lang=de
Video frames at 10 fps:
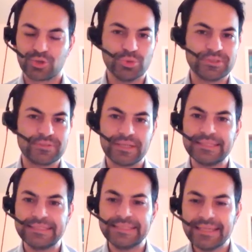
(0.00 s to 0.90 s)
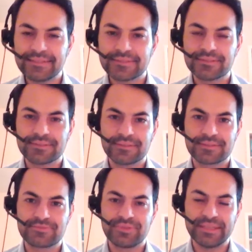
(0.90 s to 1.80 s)
Gut,
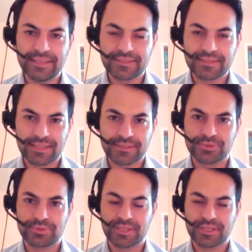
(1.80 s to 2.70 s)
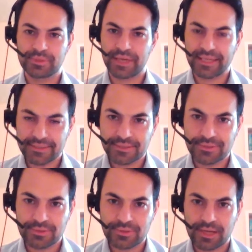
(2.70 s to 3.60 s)
jedes Vehikel hat natürlich seine
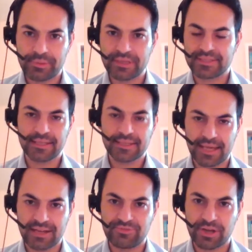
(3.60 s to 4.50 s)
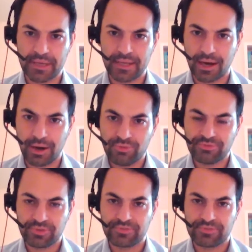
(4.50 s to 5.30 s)
Berechtigung, aber ich zeige jetzt einfach mal auf,